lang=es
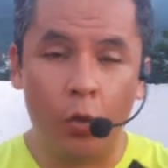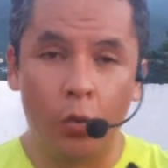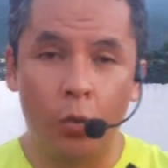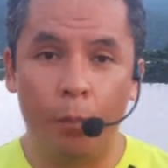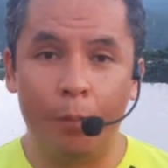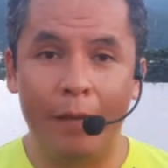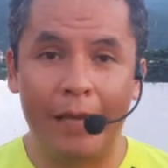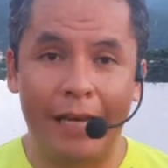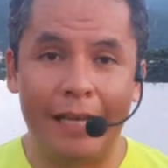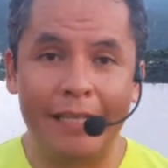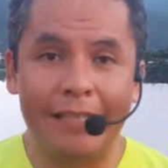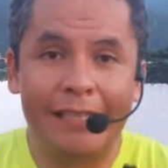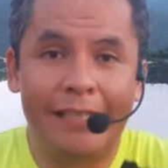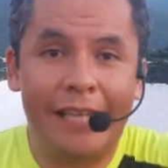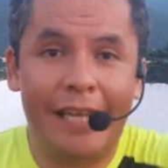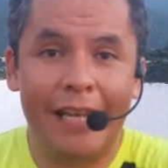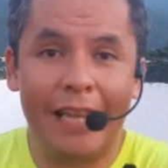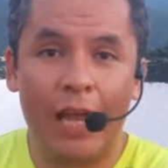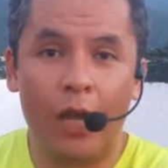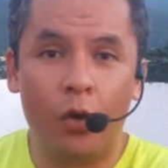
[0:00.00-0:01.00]
Tu pierna
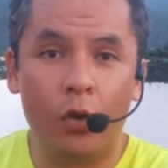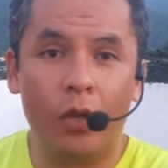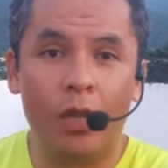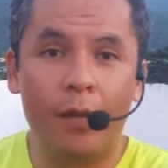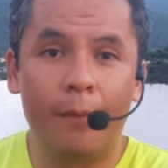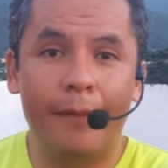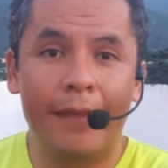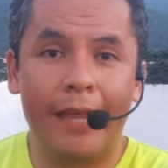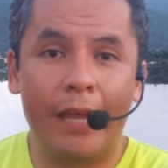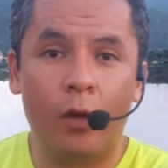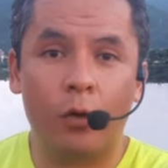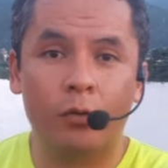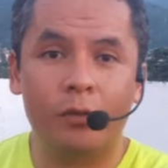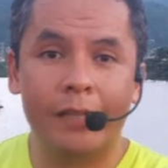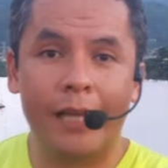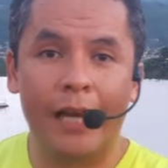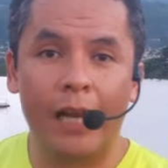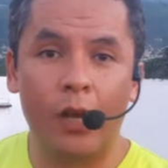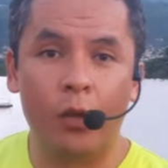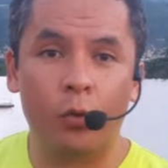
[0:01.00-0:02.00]
izquierda no debe de
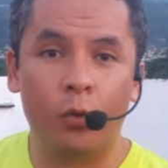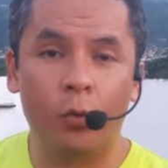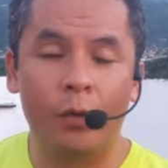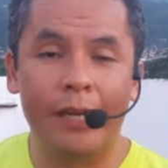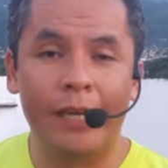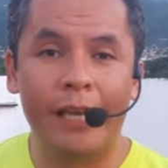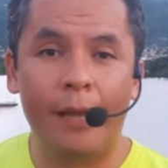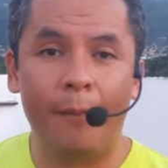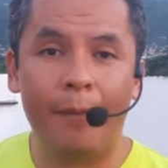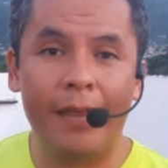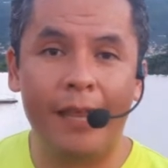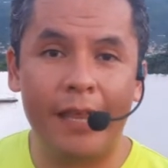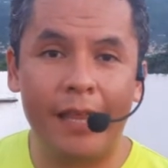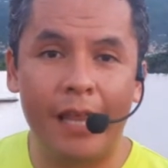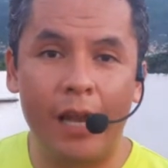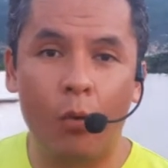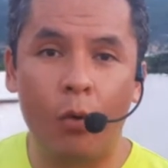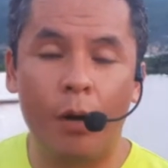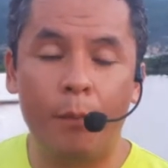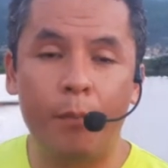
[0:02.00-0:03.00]
cruzar tu línea media
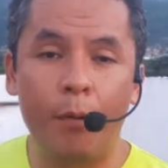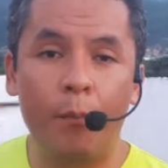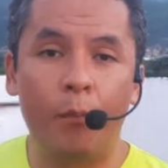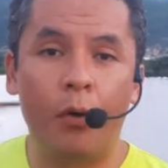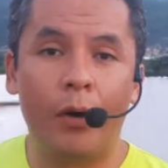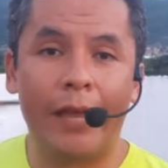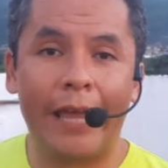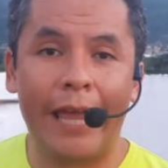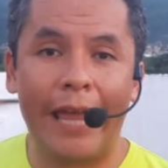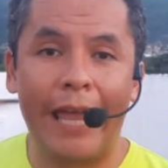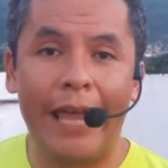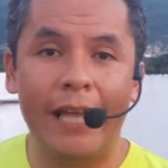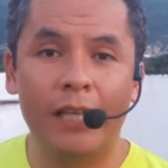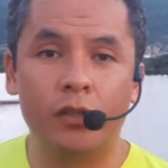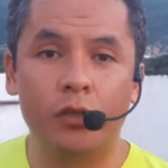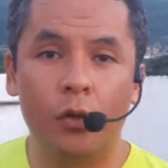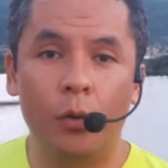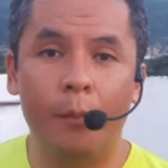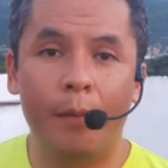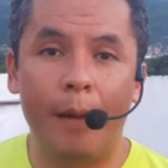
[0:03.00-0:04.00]
del cuerpo porque
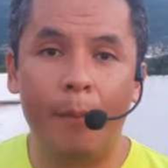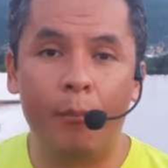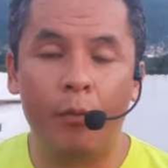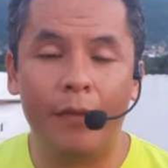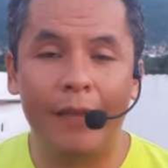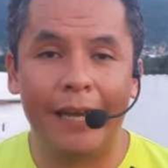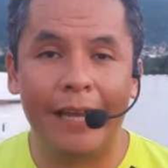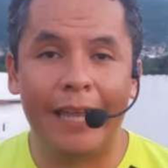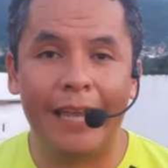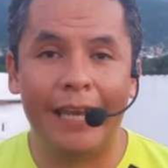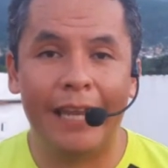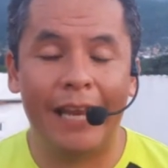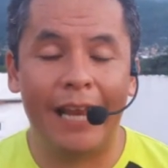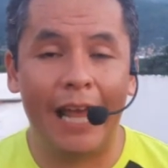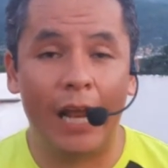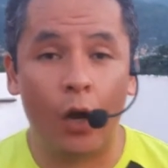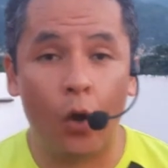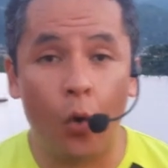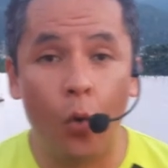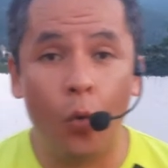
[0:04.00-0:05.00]
eso va a poder
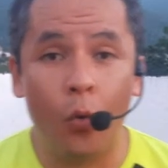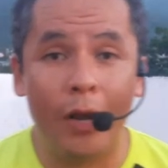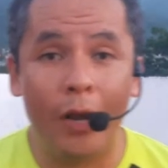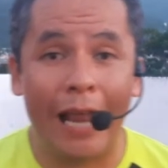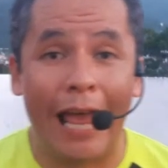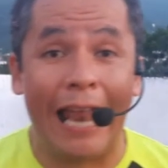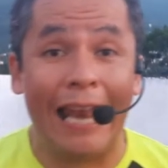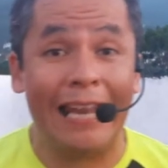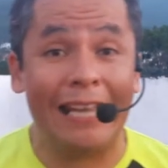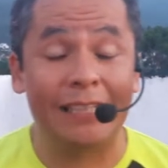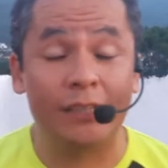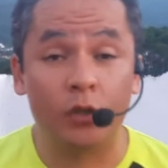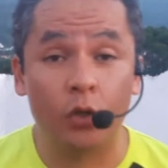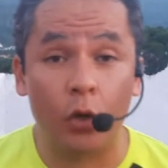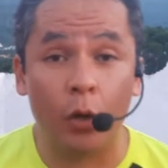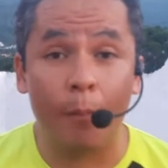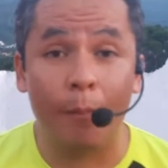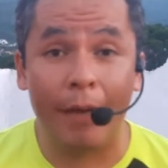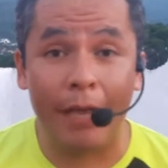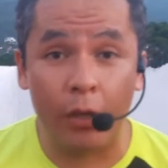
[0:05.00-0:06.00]
generar una
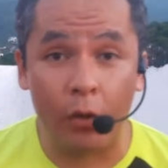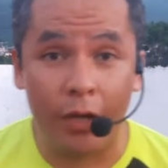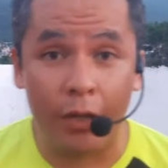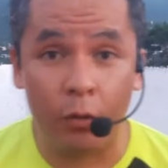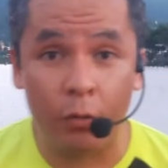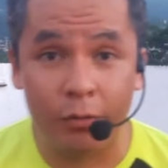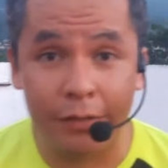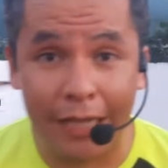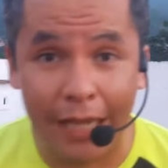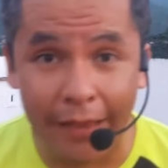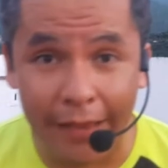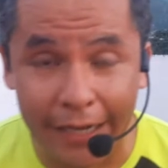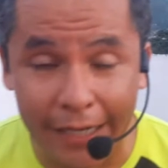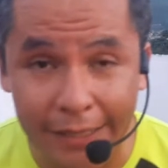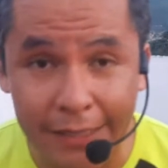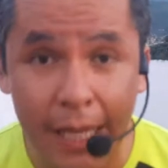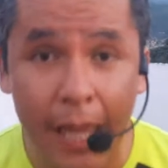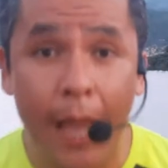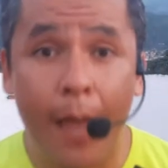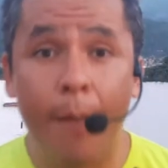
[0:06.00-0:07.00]
lesión mayor en tus
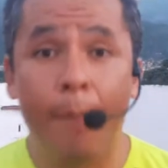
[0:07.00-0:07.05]
caderas.